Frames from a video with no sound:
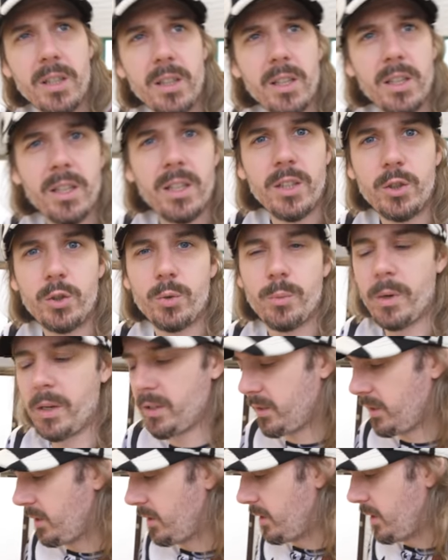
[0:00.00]
que les, les
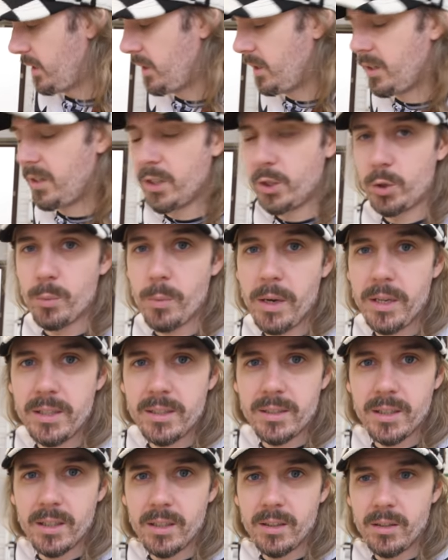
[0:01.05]
Les, les
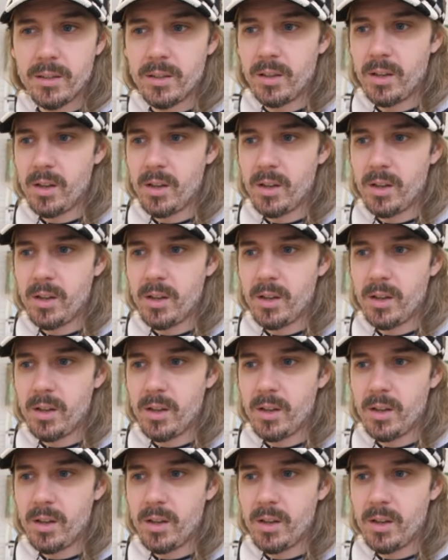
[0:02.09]
c'est un euh,